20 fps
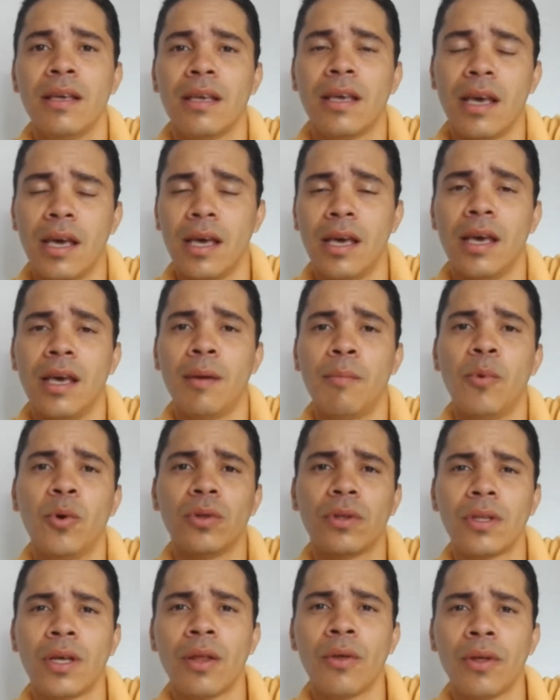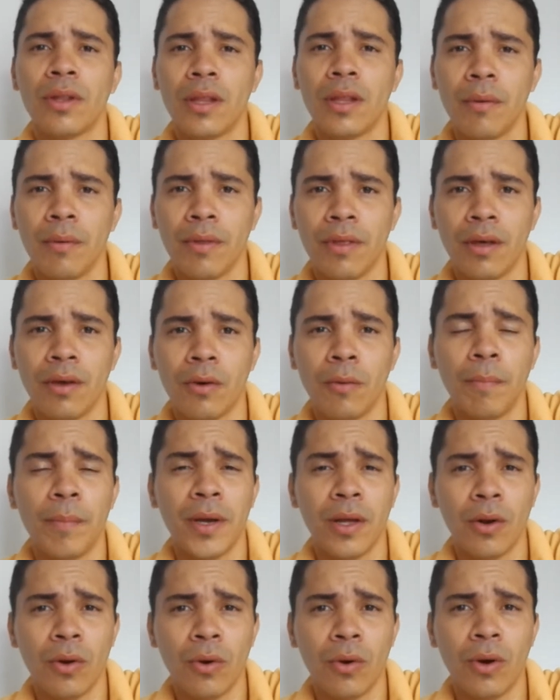que he montado este video,
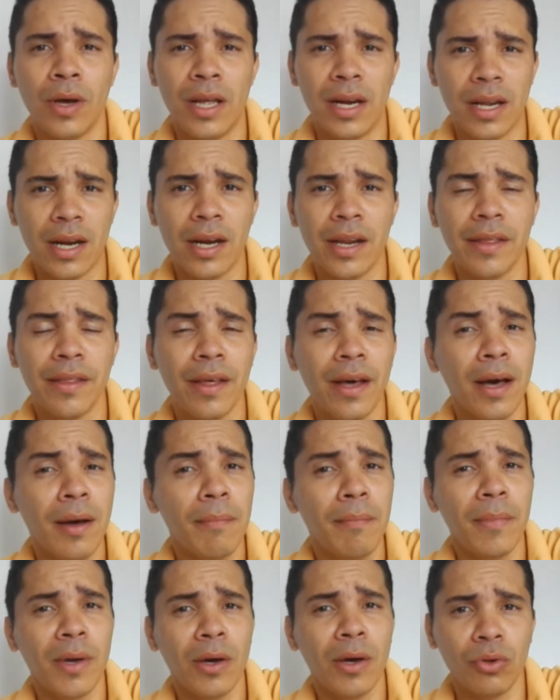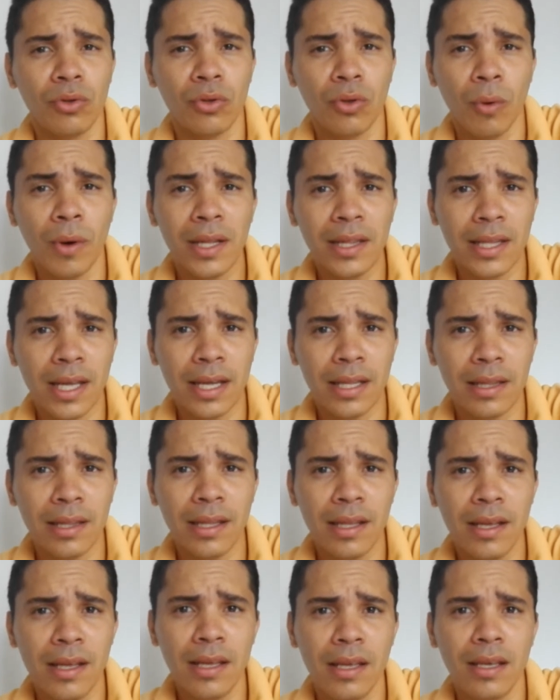pero en realidad me gustó
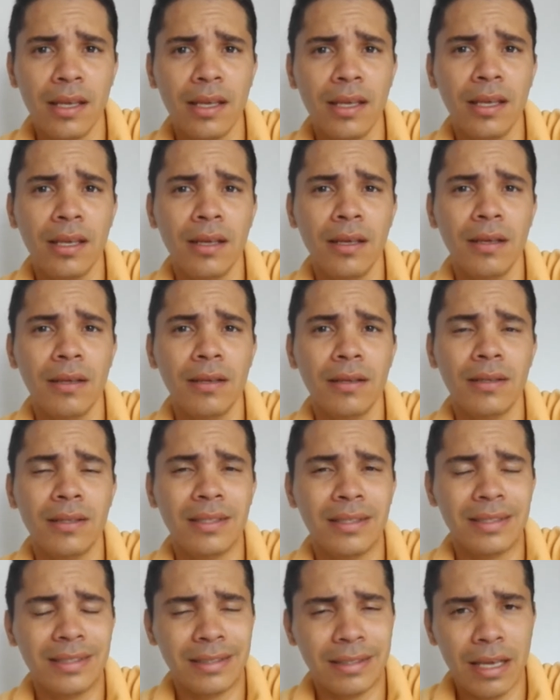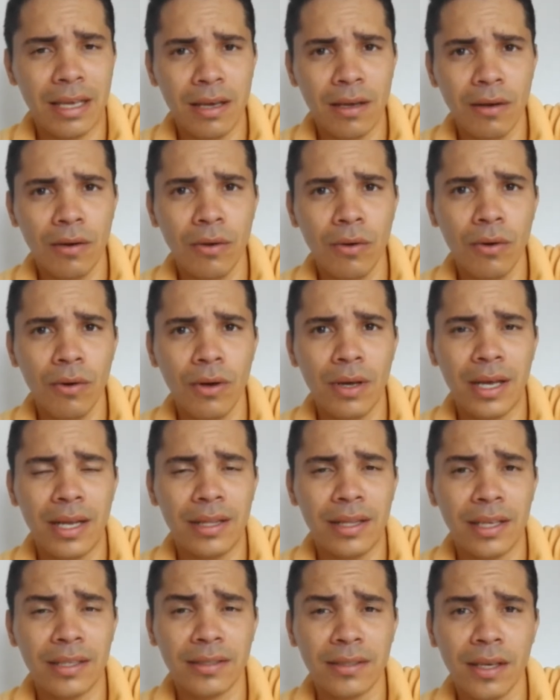bastante y tengo
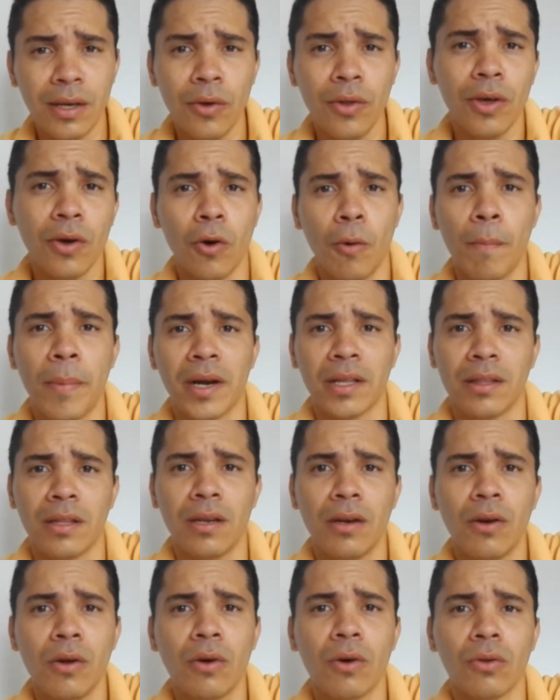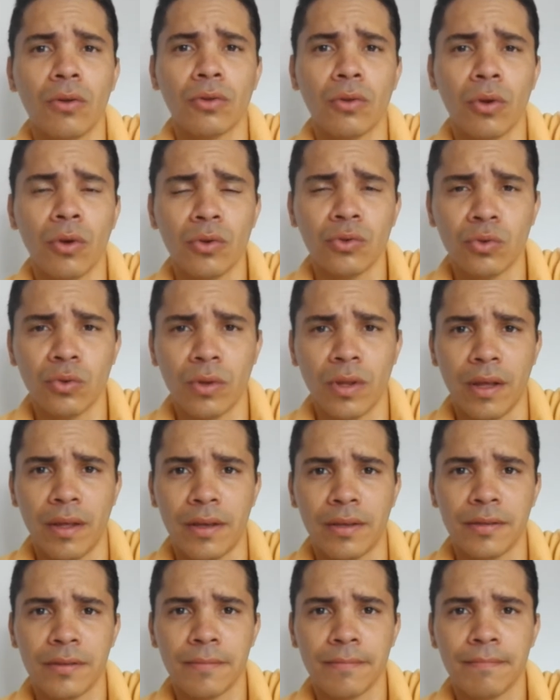el deseo de compartirlos con todos
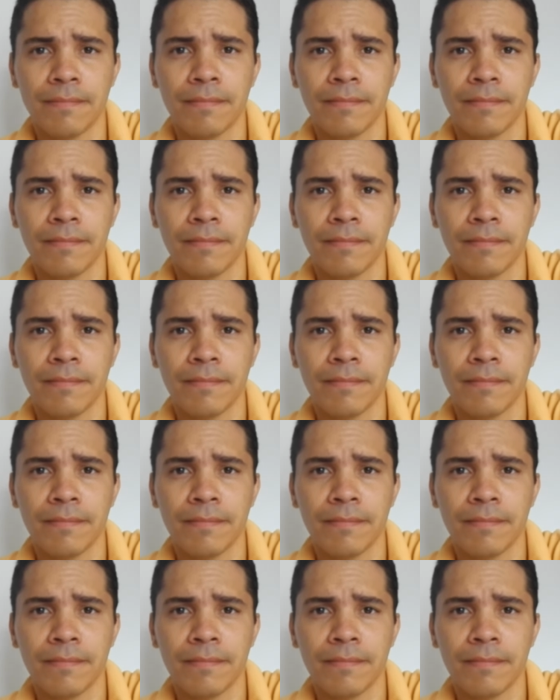ustedes.